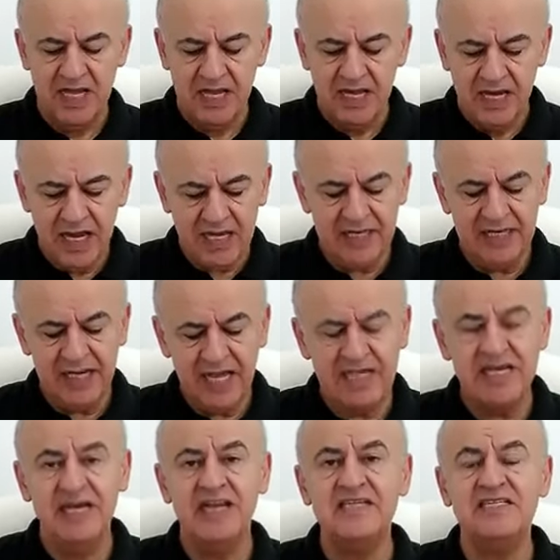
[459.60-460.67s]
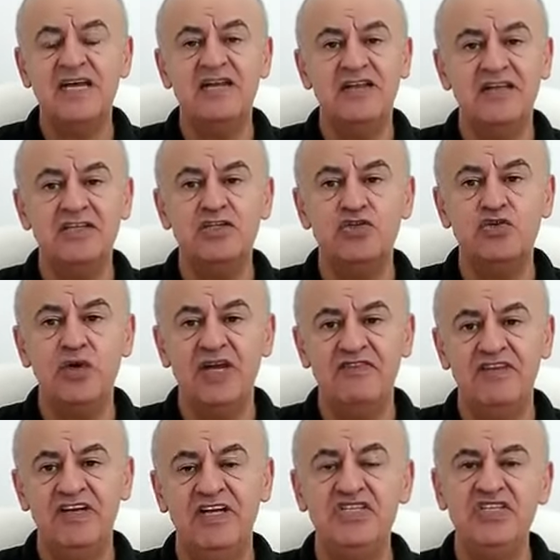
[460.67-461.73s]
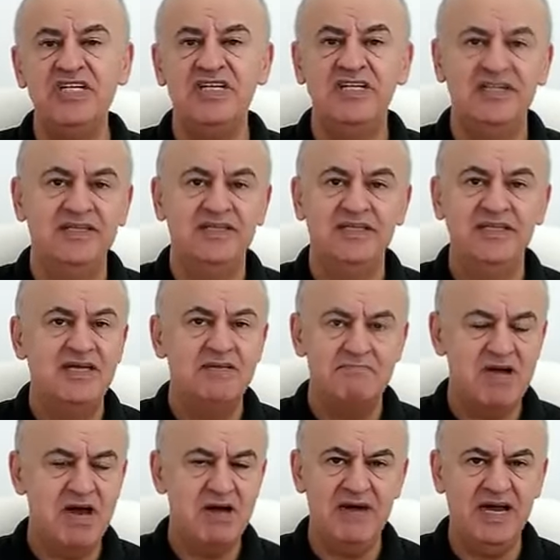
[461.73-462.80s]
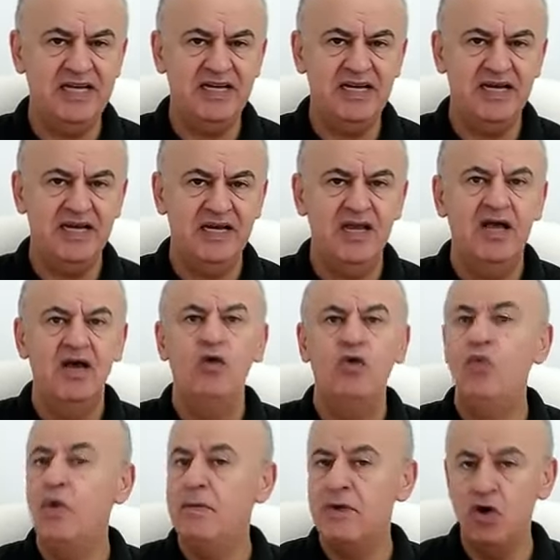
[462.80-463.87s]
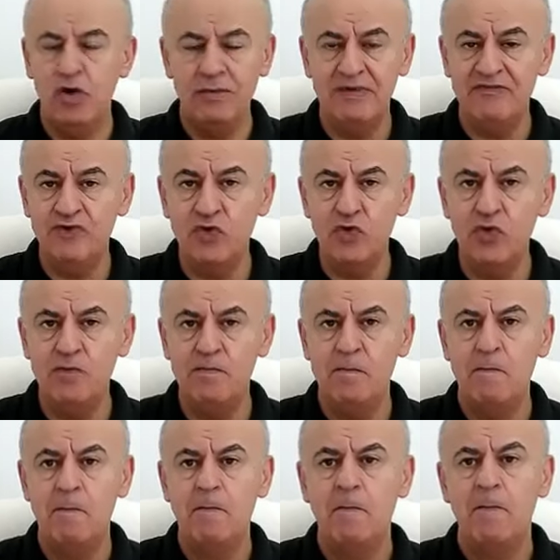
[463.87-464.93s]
لكن هيا نسأل ذات السؤال في الإنجيل ما معنى وما هو مفهوم